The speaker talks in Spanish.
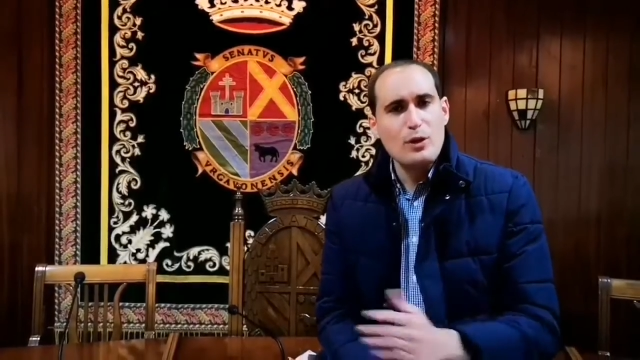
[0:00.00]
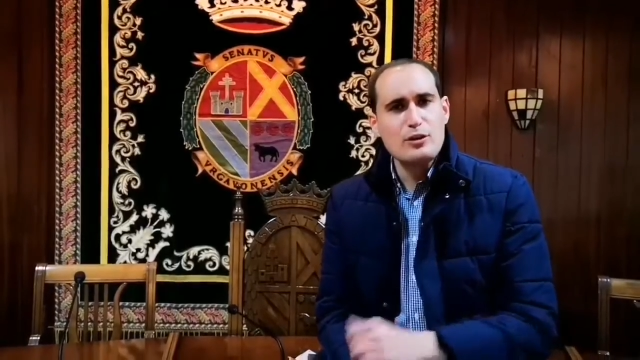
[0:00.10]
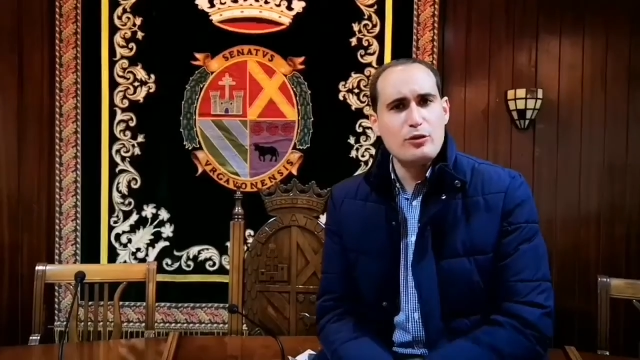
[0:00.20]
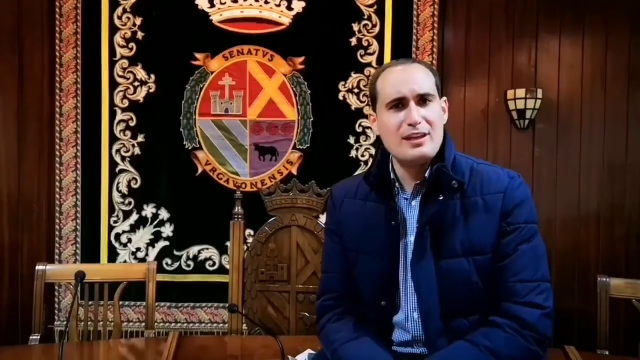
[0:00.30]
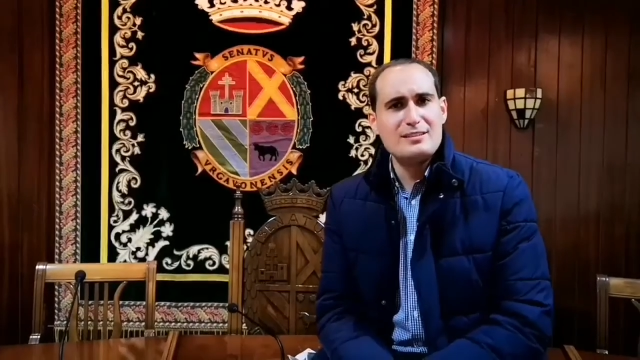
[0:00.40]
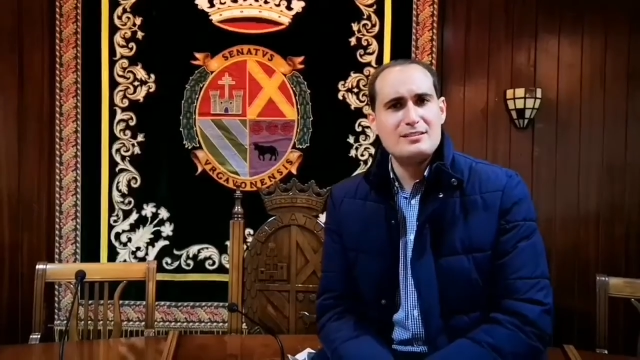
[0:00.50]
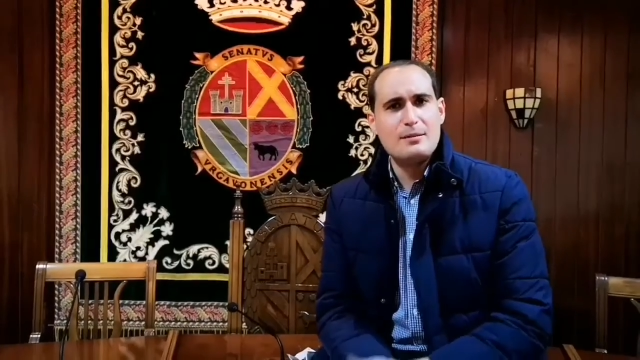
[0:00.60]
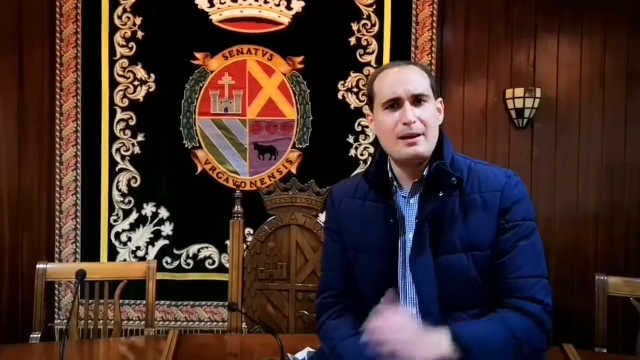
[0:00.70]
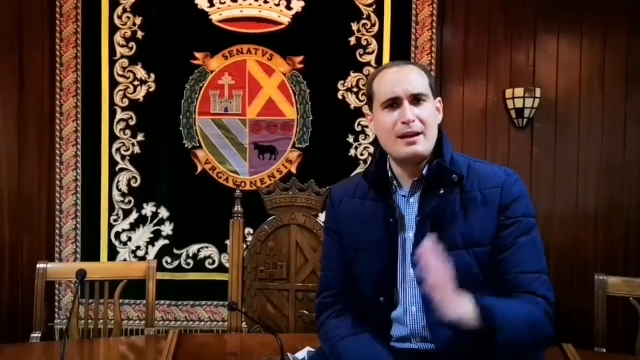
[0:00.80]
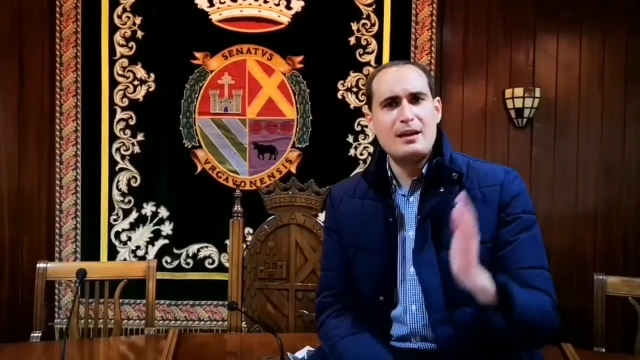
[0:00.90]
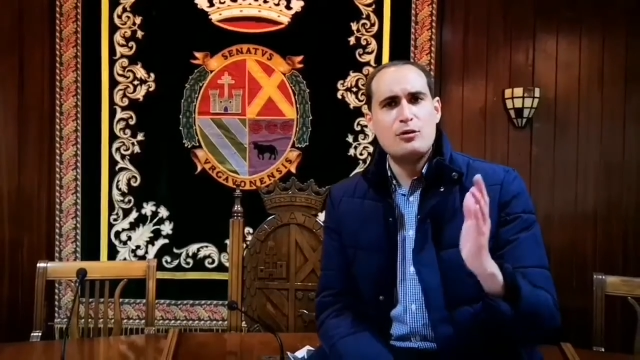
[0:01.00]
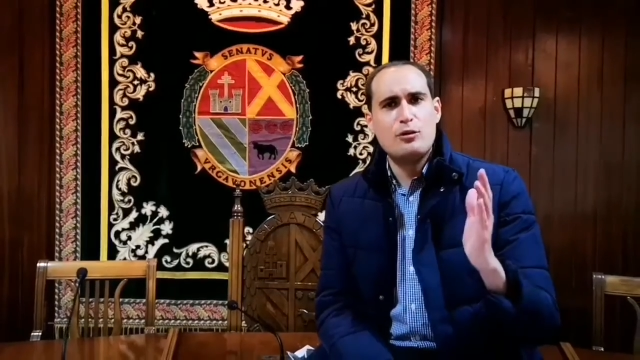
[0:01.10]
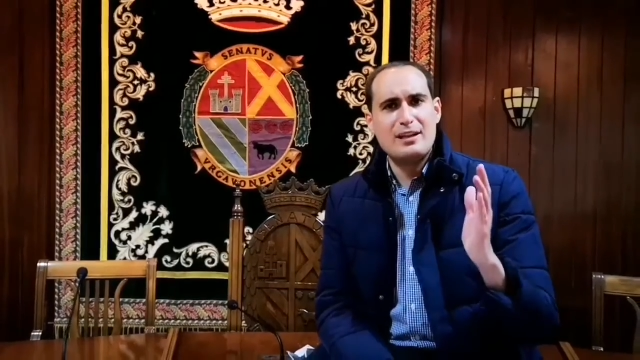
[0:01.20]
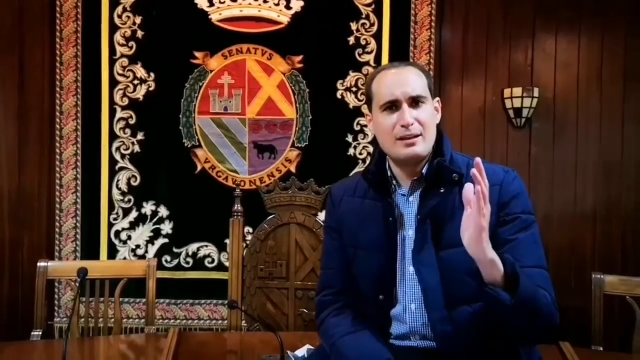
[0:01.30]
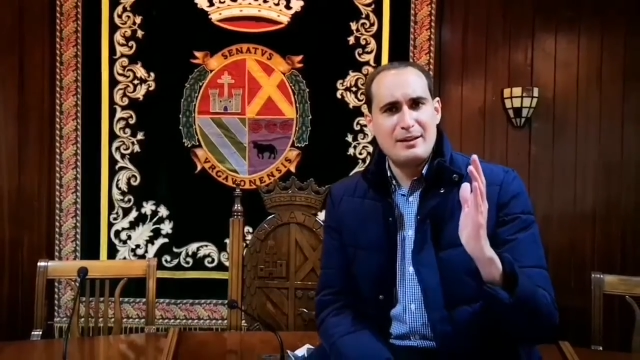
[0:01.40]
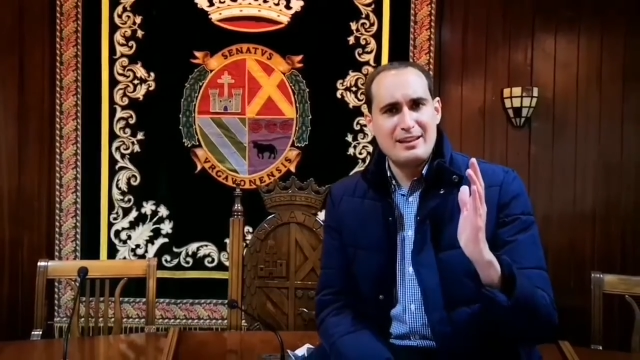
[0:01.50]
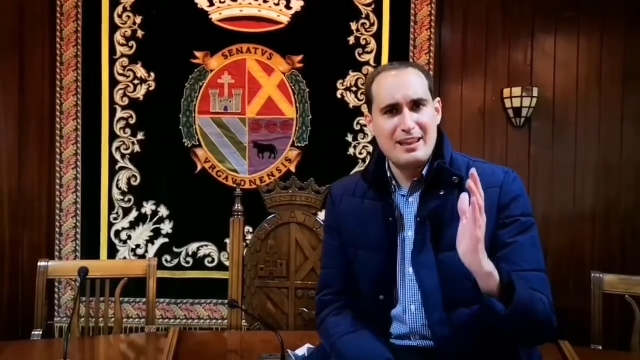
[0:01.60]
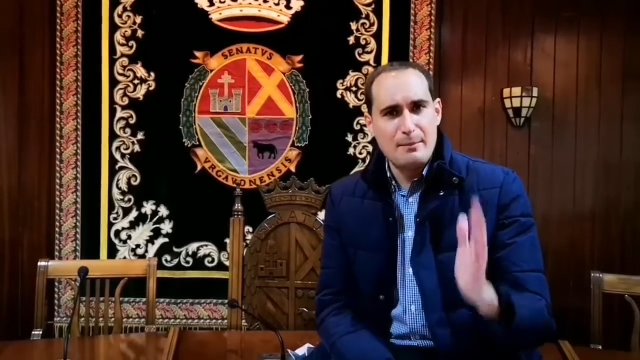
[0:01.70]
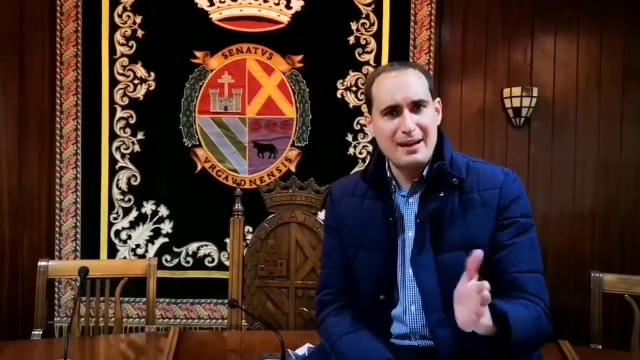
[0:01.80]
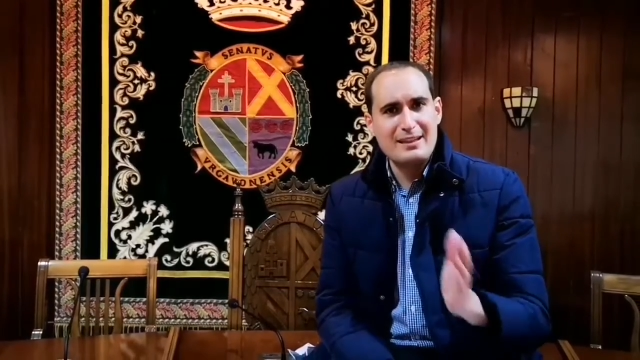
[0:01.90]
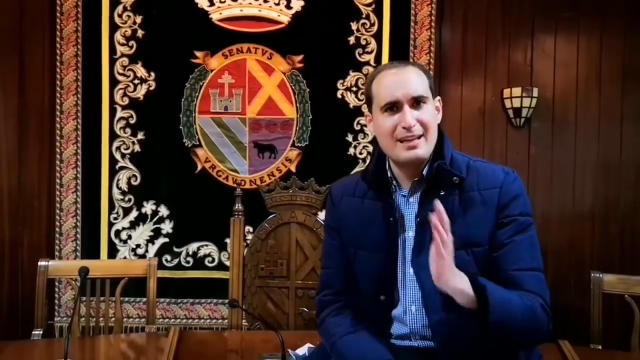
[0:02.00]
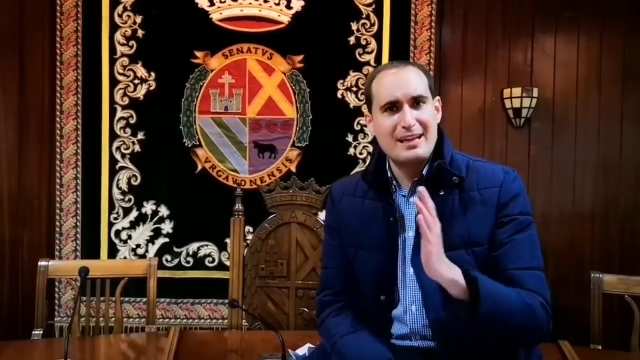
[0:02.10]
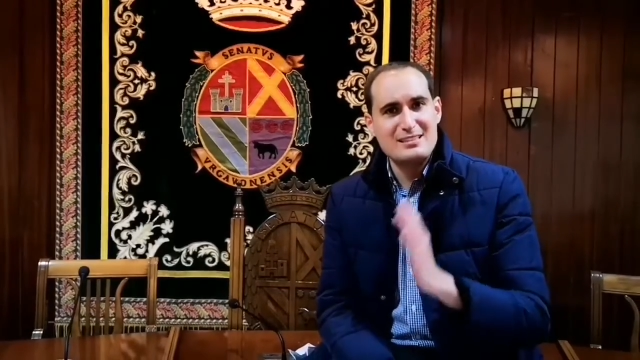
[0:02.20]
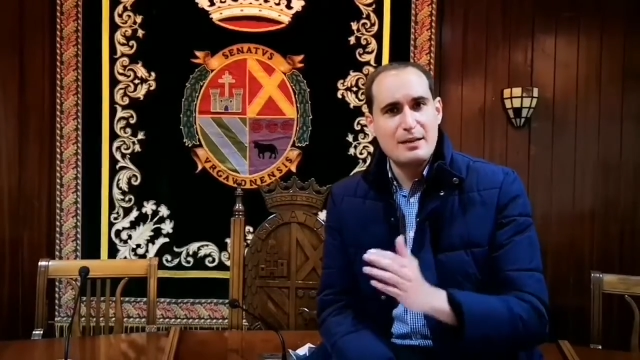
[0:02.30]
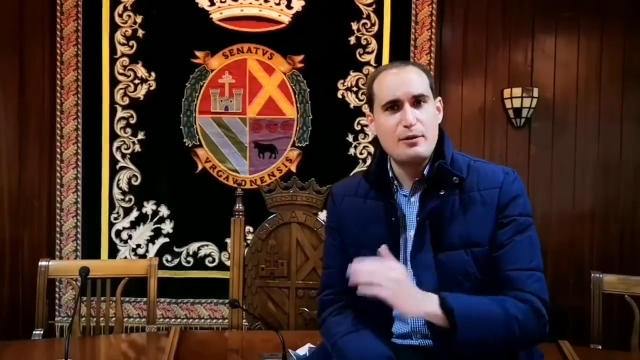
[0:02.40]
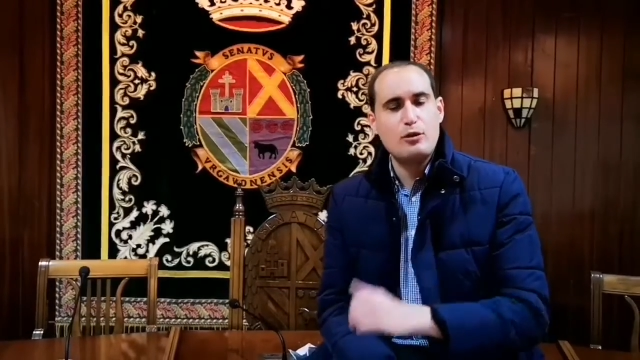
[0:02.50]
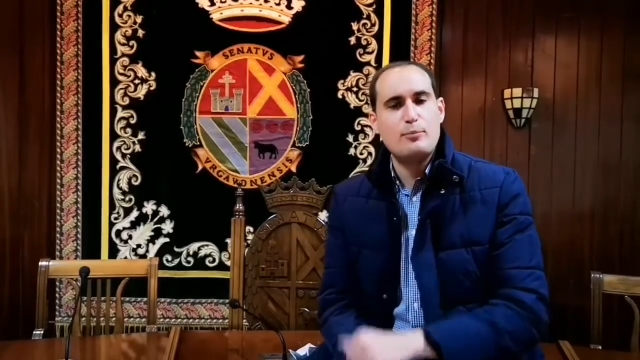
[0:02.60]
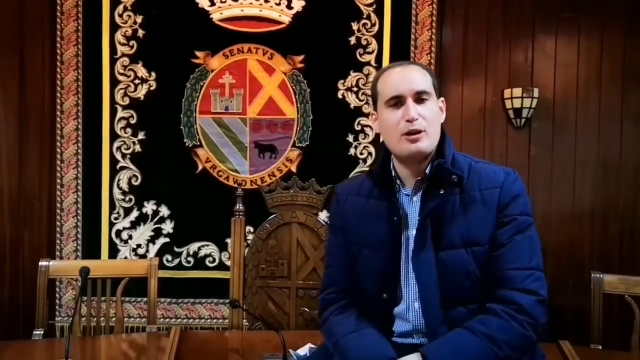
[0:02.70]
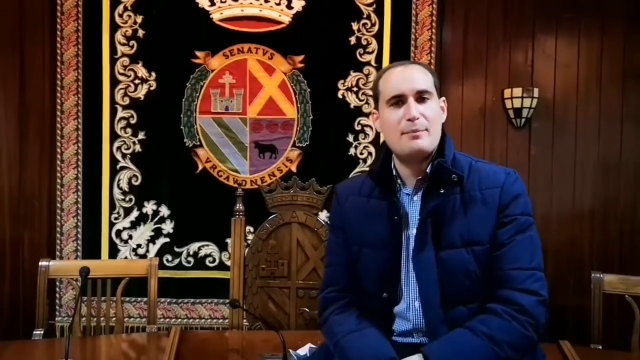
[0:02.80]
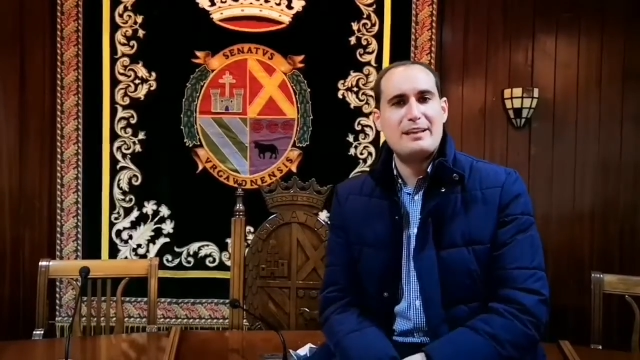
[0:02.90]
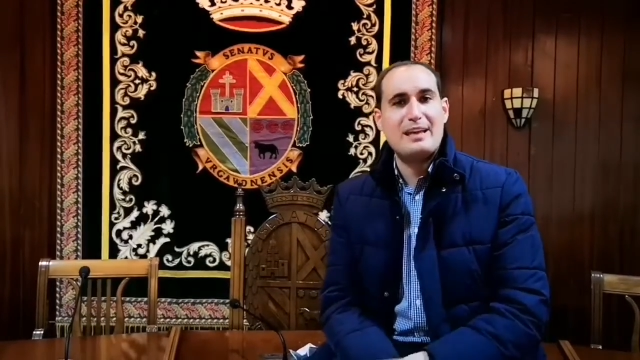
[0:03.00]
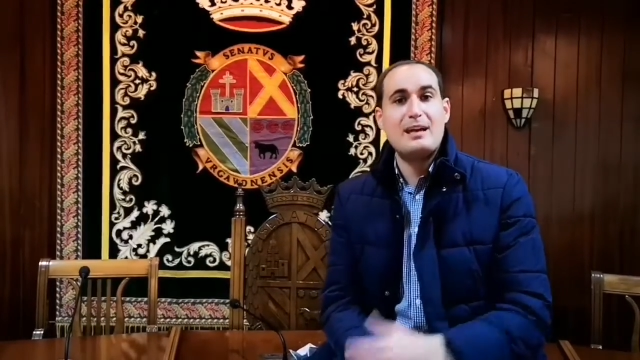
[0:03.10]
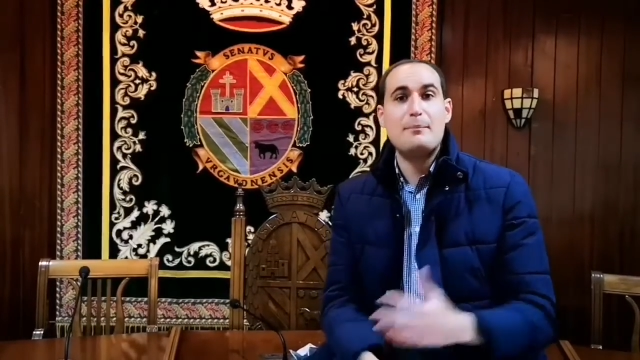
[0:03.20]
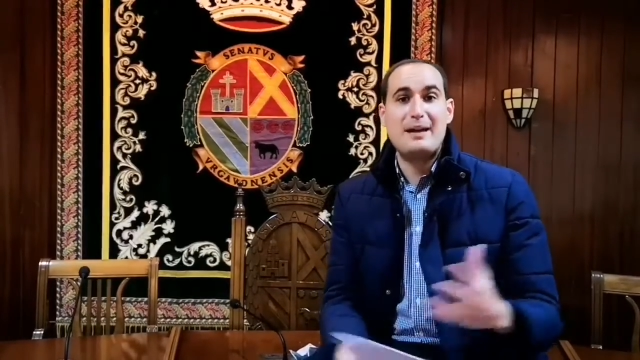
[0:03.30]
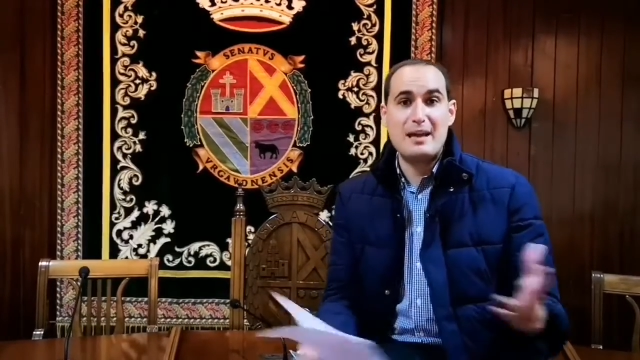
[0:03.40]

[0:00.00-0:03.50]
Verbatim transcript: cuatro días en semana, concretamente de martes a sábado por la mañana.